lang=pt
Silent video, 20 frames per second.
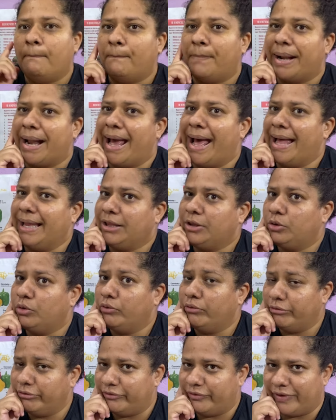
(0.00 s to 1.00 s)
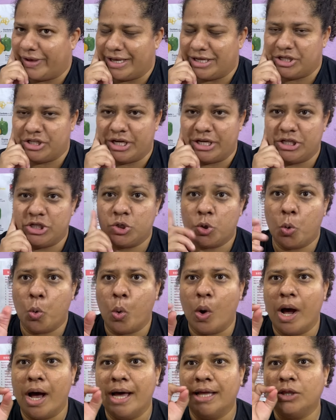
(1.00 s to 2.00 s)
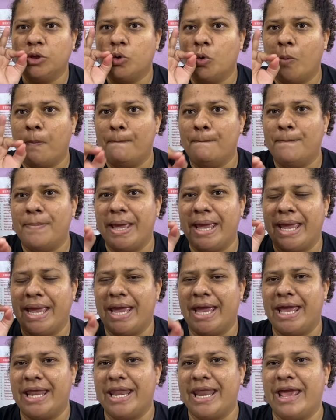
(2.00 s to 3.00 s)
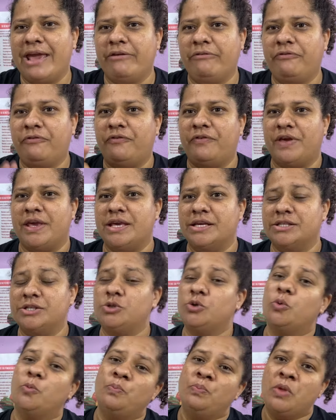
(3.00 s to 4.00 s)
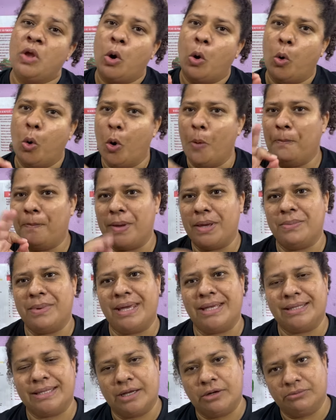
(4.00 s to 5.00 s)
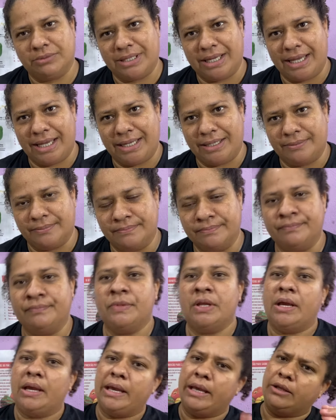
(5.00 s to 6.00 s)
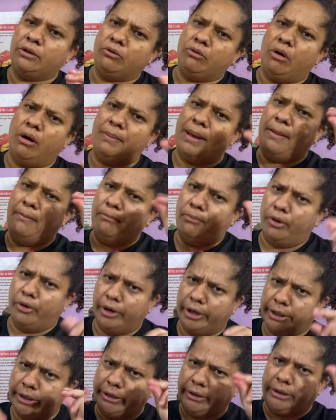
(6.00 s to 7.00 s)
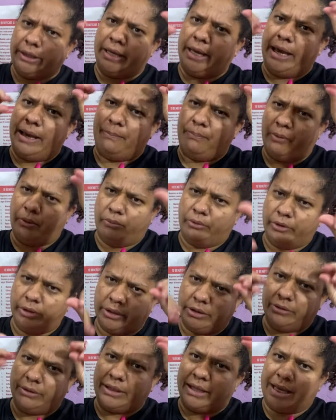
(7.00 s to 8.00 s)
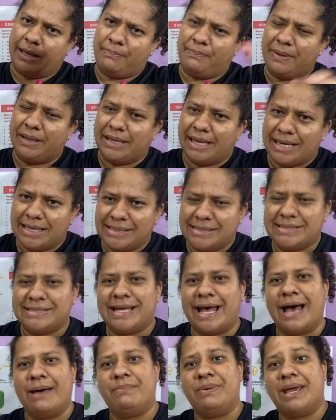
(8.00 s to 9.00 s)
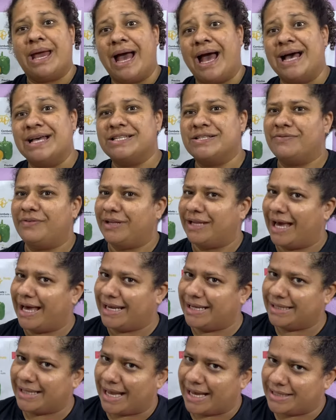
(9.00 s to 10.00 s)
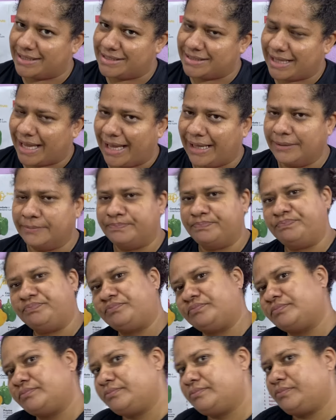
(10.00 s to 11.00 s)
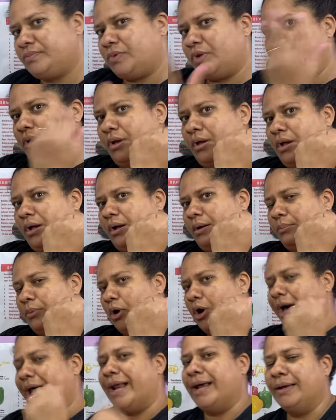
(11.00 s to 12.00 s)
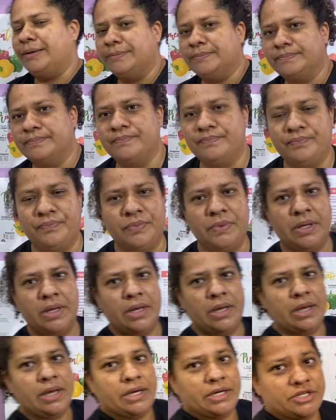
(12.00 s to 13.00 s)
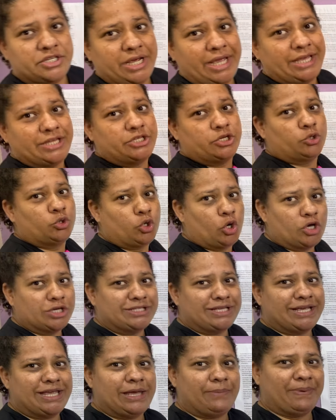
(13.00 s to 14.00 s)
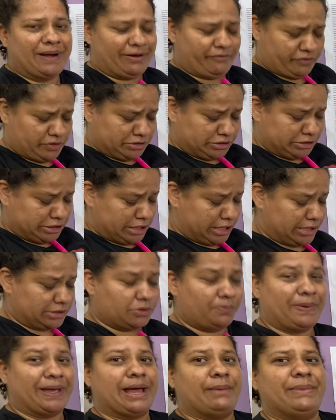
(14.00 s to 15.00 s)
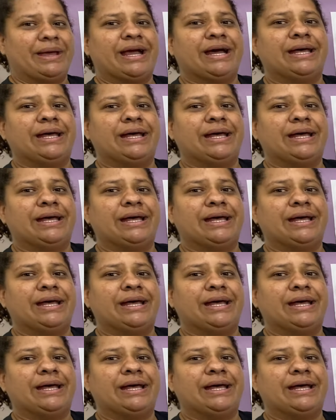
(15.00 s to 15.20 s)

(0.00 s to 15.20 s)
pra tu ver, gente, quanto benefício o pimentão tem. E tu come há muito tempo, muito tempo e nem sabe as finalidades, tá? Bora? Gente, eu trouxe aqui para vocês. Vou pegar minha